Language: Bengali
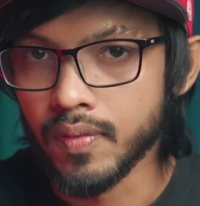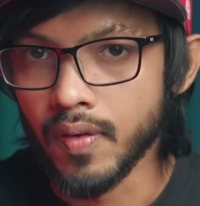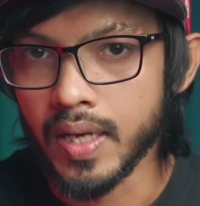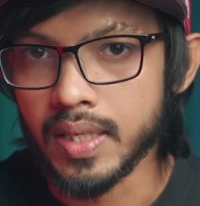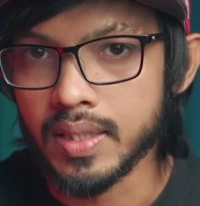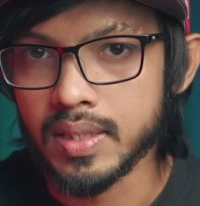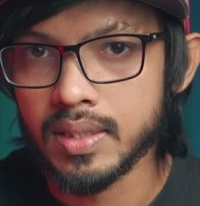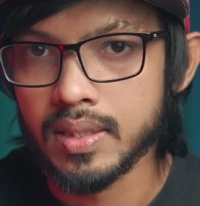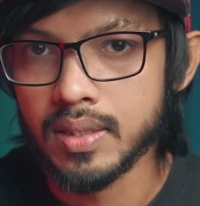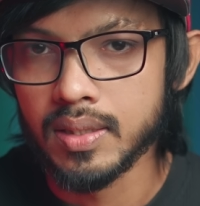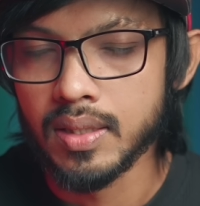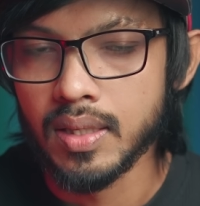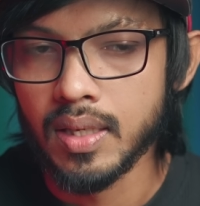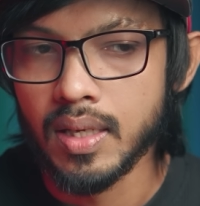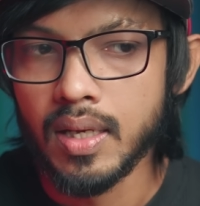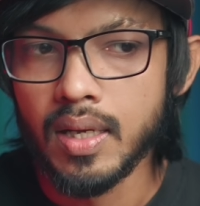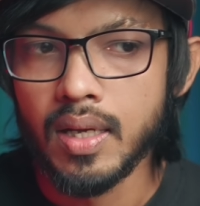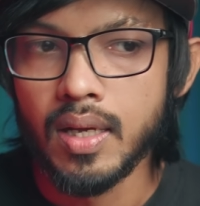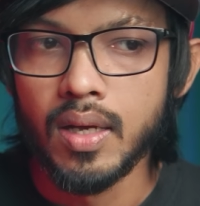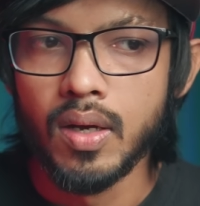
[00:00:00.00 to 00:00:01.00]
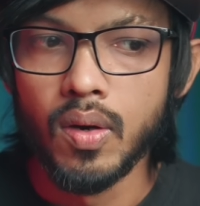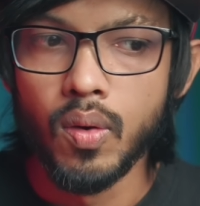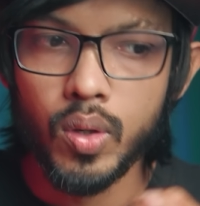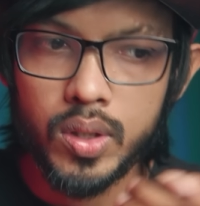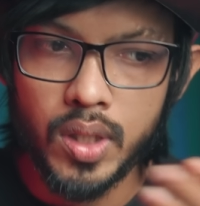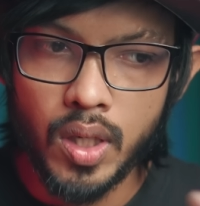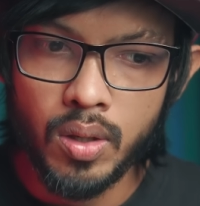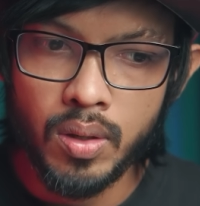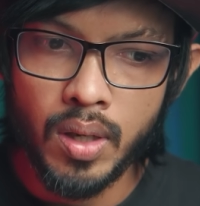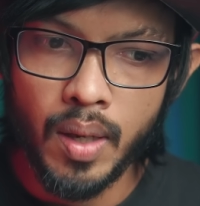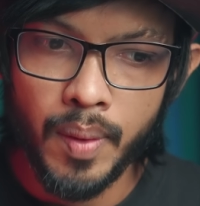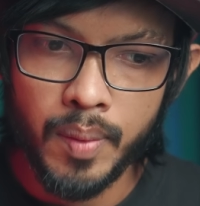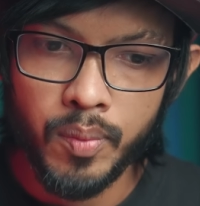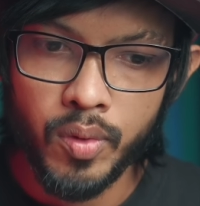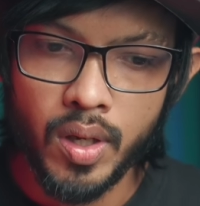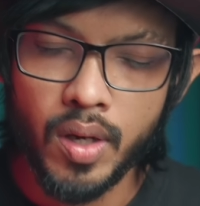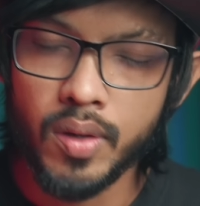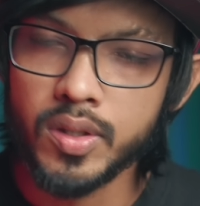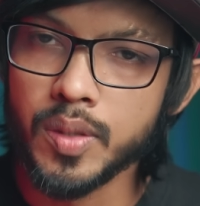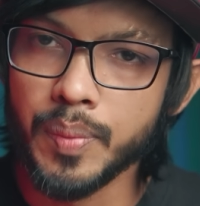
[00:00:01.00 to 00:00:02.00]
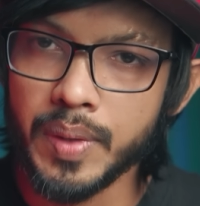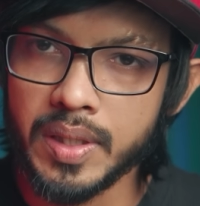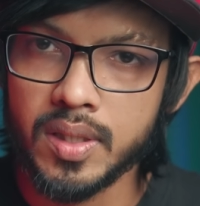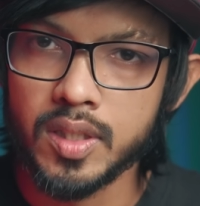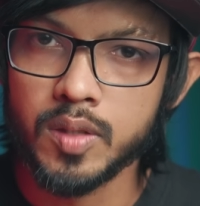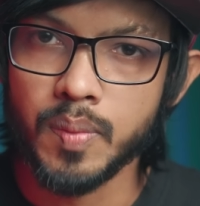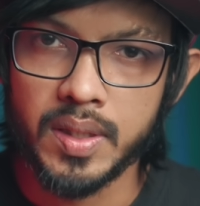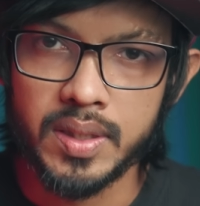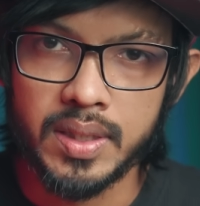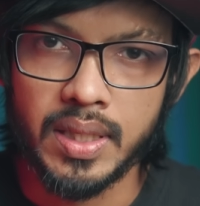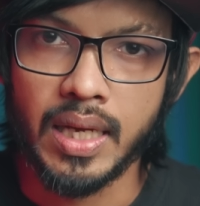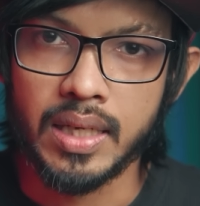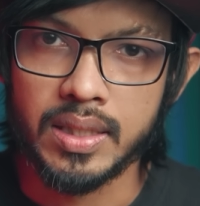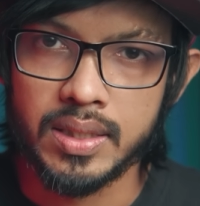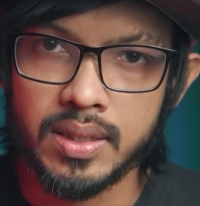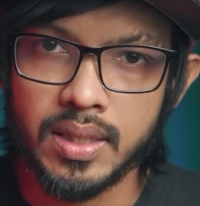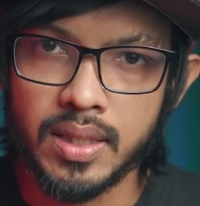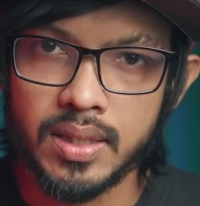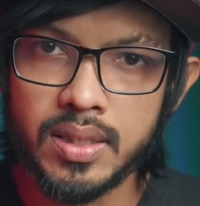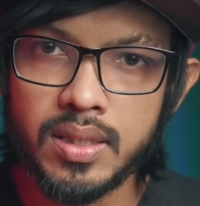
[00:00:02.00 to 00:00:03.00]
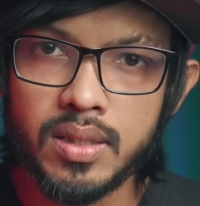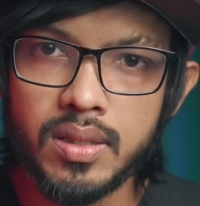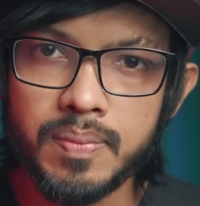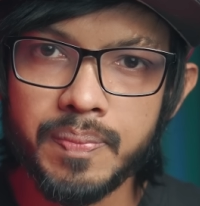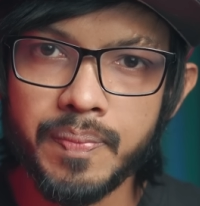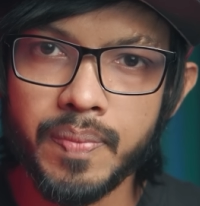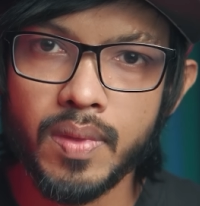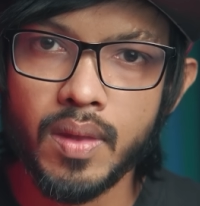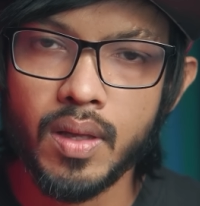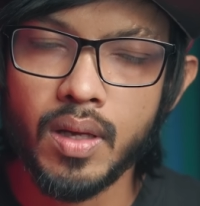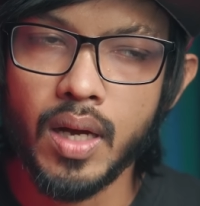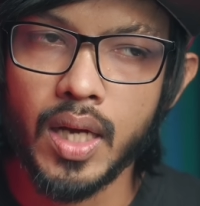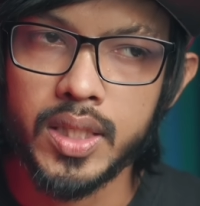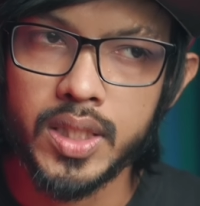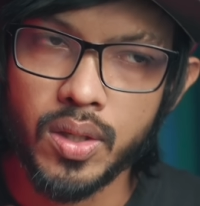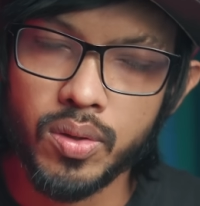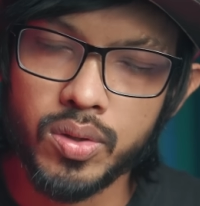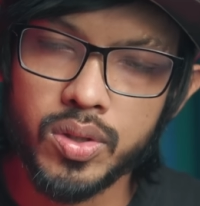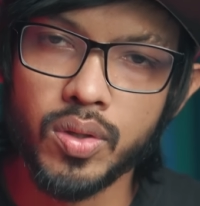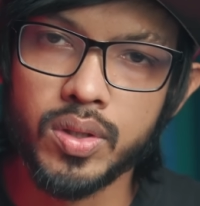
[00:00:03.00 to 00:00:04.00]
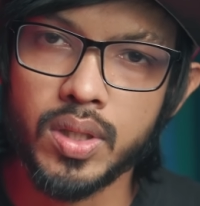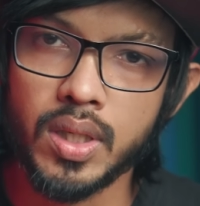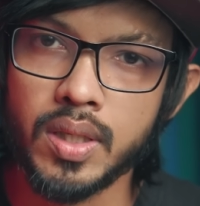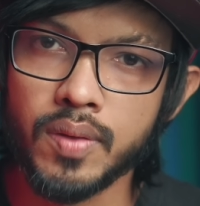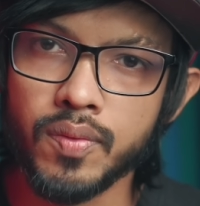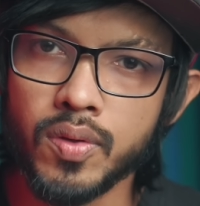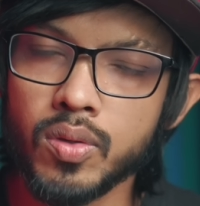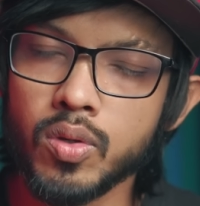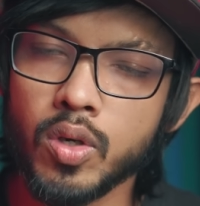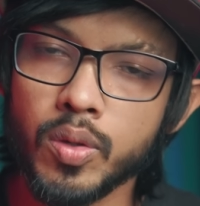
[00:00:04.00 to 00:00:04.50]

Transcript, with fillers: ডিভাইস ওটাও আমার মনে হয় যে মিড রেঞ্জ বাজেটেই আসতে যাচ্ছে আশা করছি ওইটা রিভিউ